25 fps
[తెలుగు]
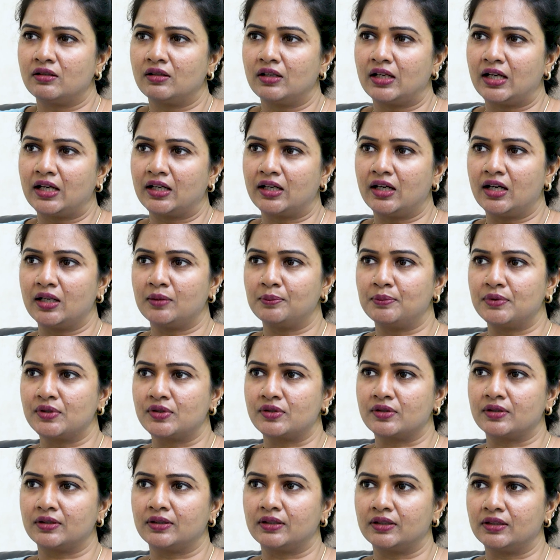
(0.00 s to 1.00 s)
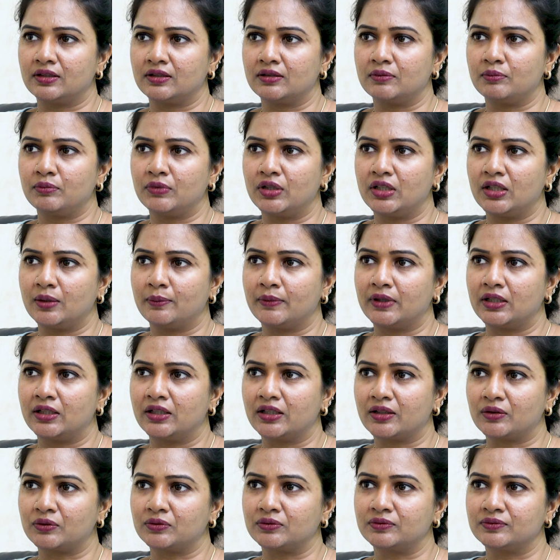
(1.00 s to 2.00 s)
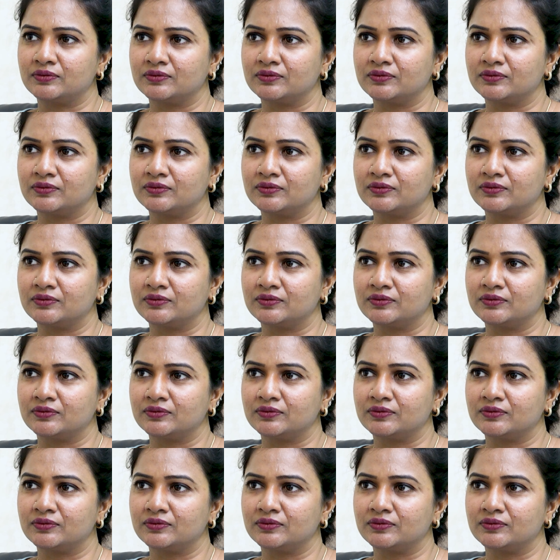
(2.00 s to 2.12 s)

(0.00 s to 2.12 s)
లాగా అనిపిస్తుంది మీరేమంటారు